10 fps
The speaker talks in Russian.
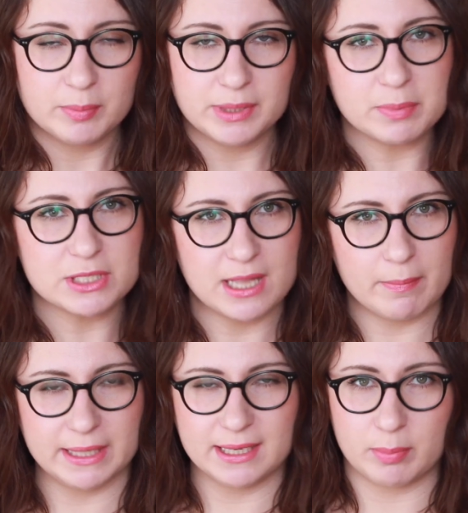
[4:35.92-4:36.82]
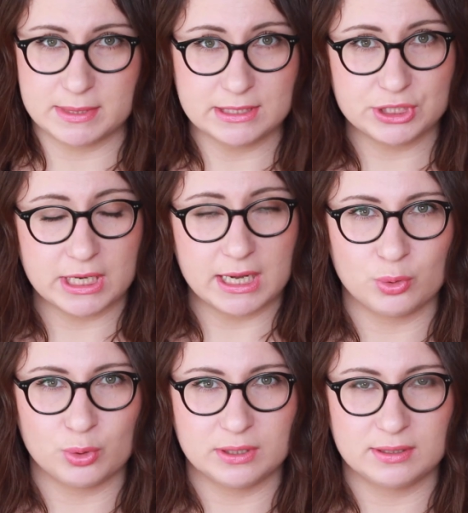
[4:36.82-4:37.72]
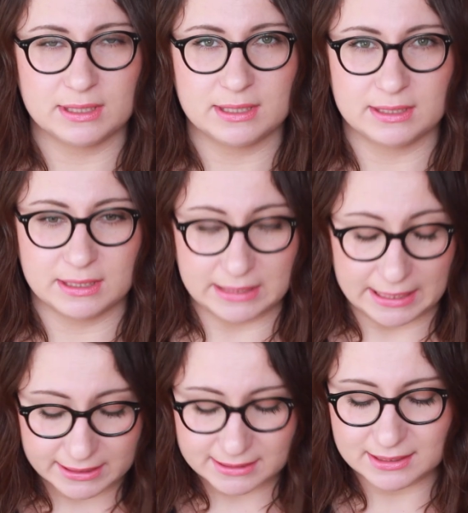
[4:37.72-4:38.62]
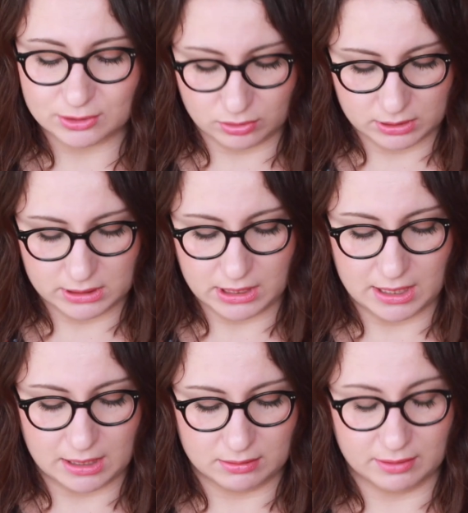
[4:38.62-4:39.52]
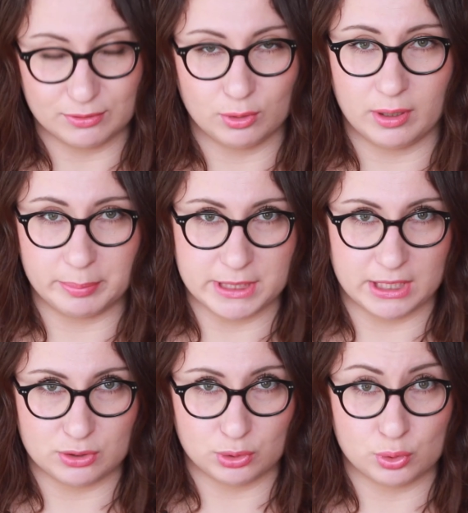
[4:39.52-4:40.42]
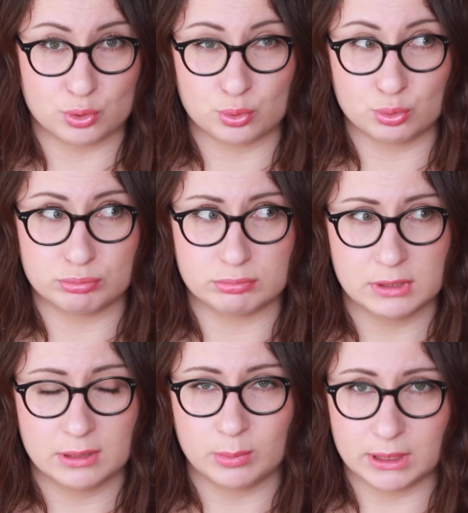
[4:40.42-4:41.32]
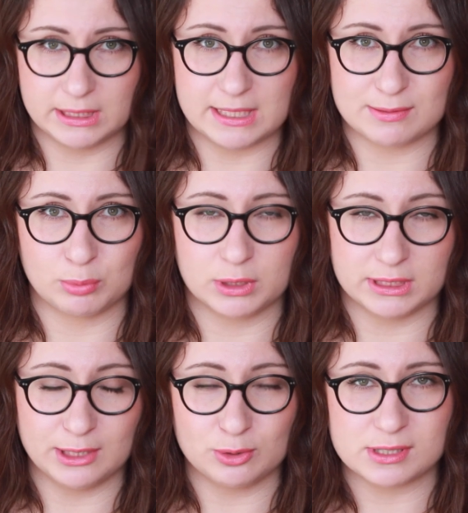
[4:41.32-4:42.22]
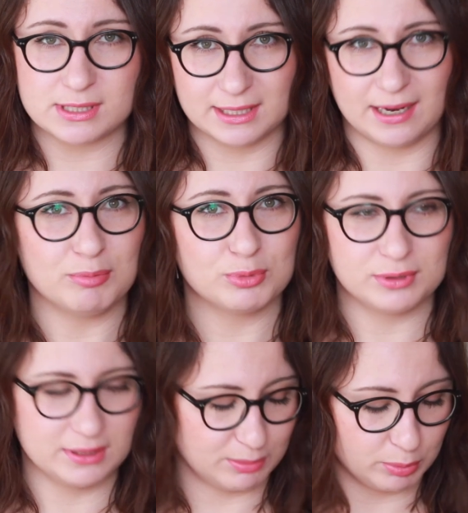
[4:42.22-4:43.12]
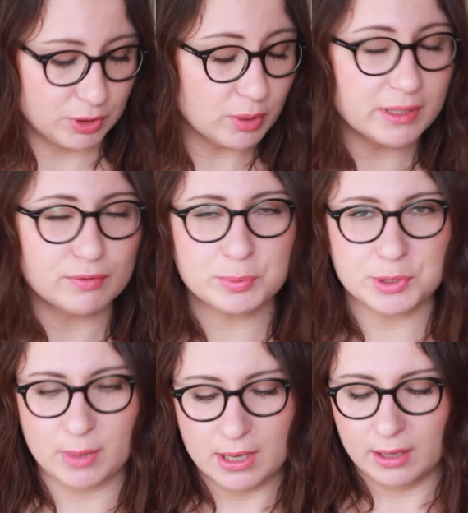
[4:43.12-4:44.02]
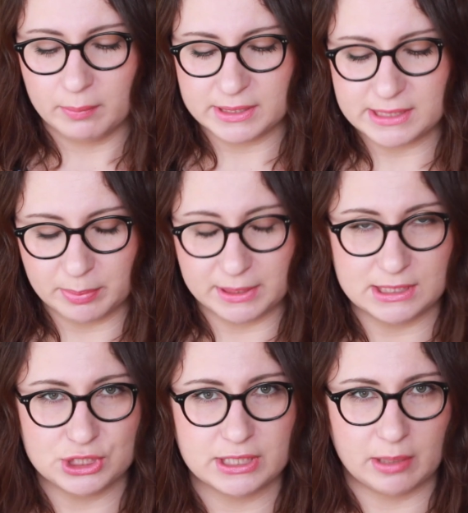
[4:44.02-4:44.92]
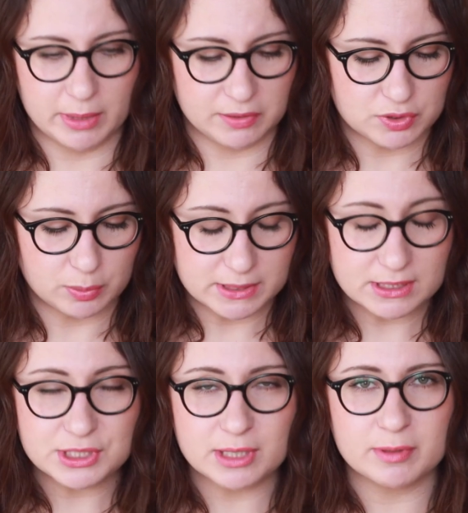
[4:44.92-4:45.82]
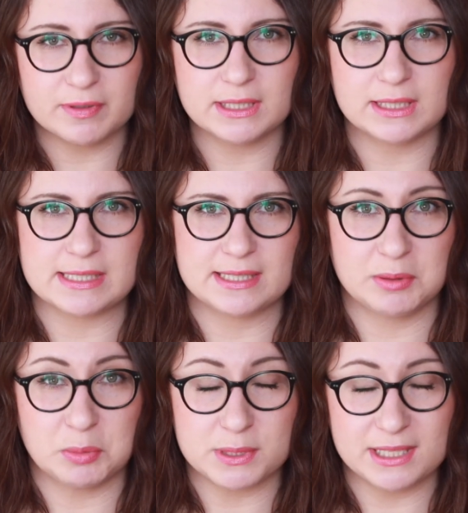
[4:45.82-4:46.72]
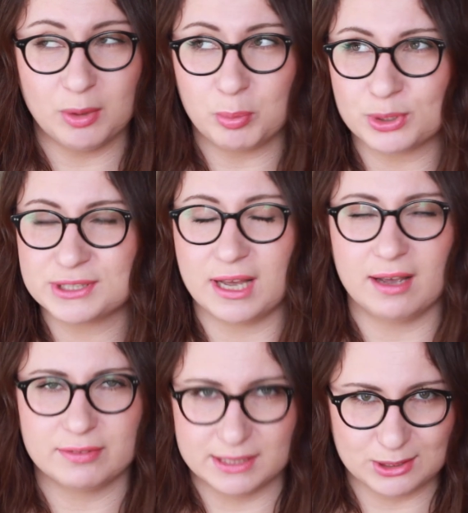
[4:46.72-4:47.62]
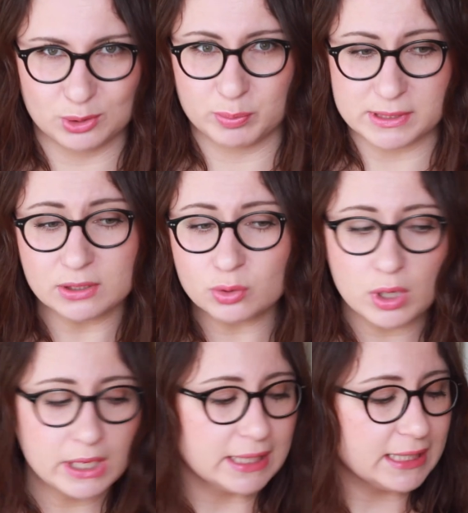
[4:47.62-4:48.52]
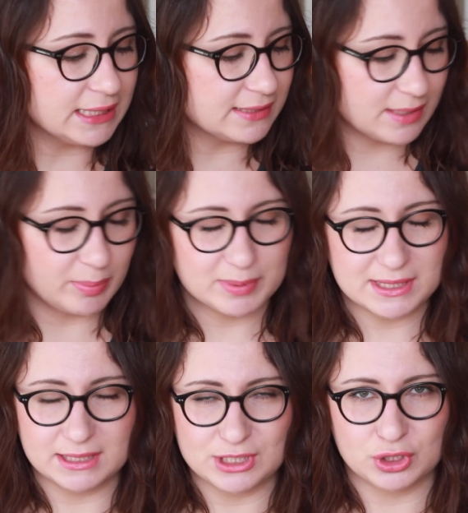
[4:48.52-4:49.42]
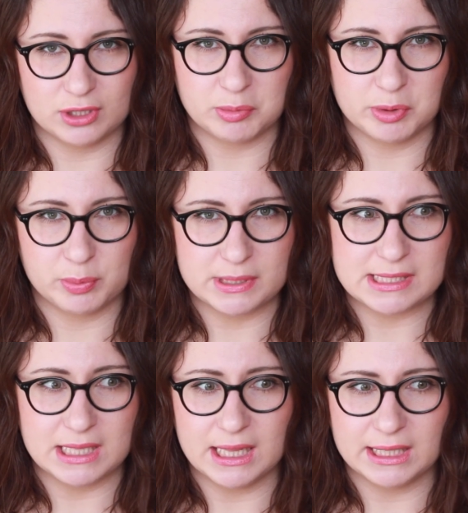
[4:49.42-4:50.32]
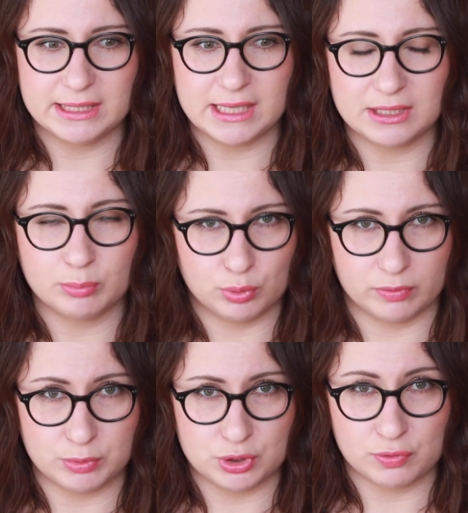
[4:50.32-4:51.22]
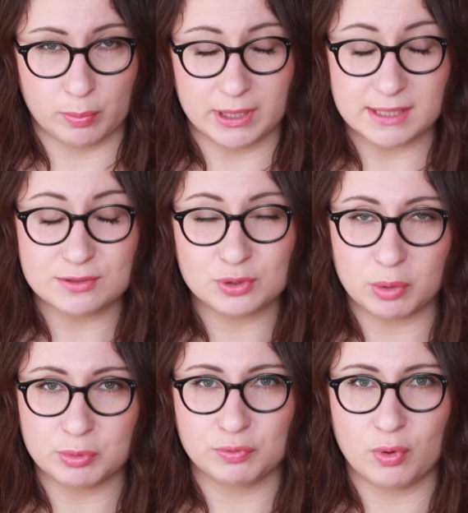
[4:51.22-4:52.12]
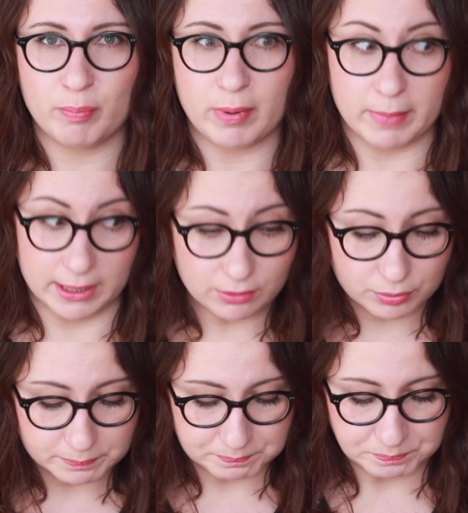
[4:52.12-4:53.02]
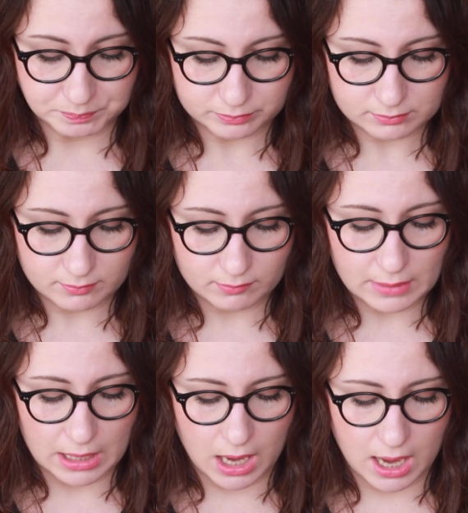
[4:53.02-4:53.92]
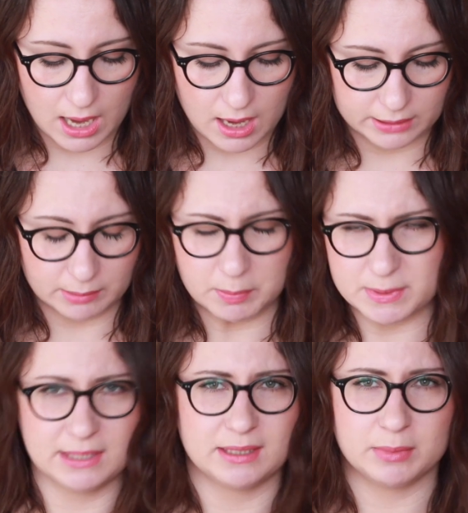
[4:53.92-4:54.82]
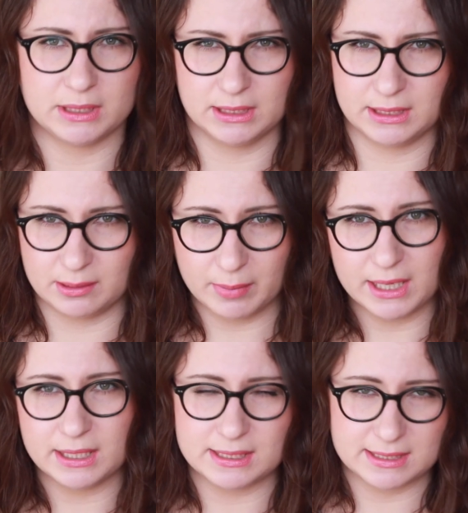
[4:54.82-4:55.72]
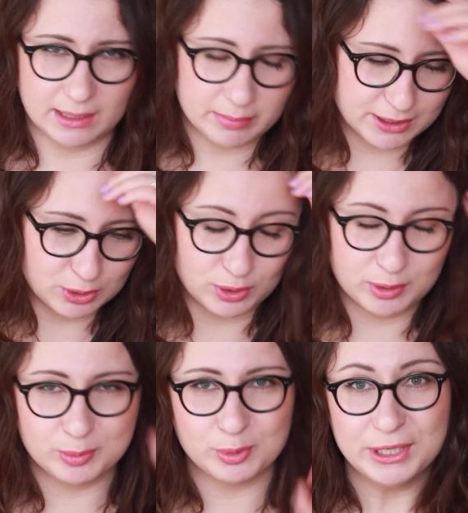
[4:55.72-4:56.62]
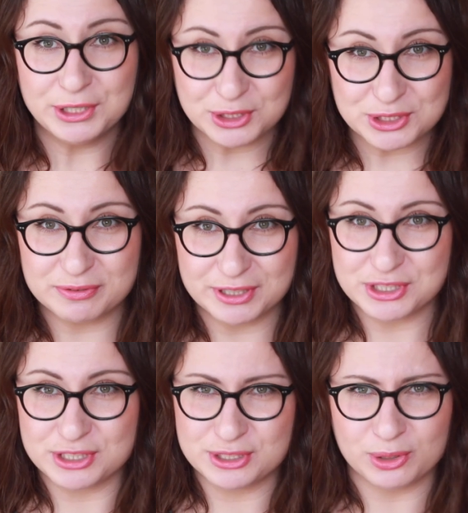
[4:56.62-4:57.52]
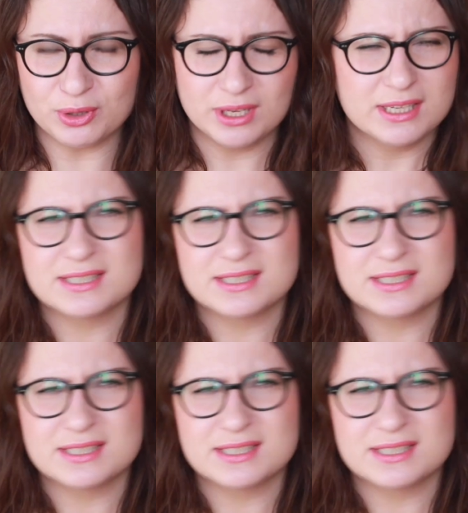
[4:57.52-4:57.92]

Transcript: Мне пришла маленькая посылочка книжка от э, Натальи, с которой я давно общаюсь и дружу благодаря своему каналу, инстаграму и тому подобное. В общем, мы с ней периодически обмениваемся посылочками, и в этот раз она мне прислала просто офигительную посылку. Из всей посылки, что она мне прислала, я не буду вам ничего показывать, кроме двух помад. А, она мне прислала там и крема, и скрабики, которые я люблю, и жвачки Дирол.